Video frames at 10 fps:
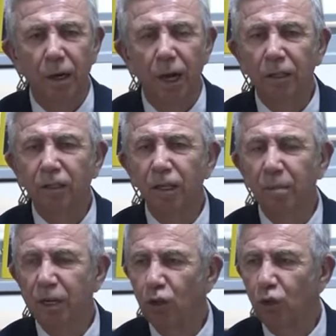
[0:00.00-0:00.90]
Altılı
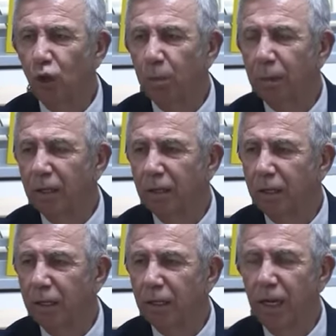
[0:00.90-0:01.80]
masa
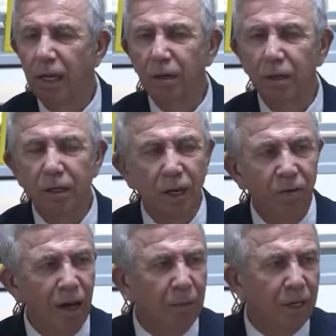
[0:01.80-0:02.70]
toplantıları daha
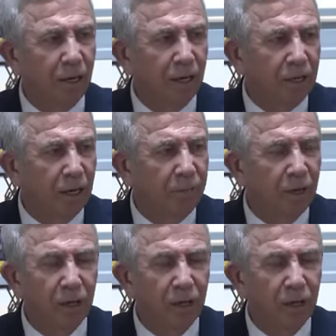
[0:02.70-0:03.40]
devam ederken,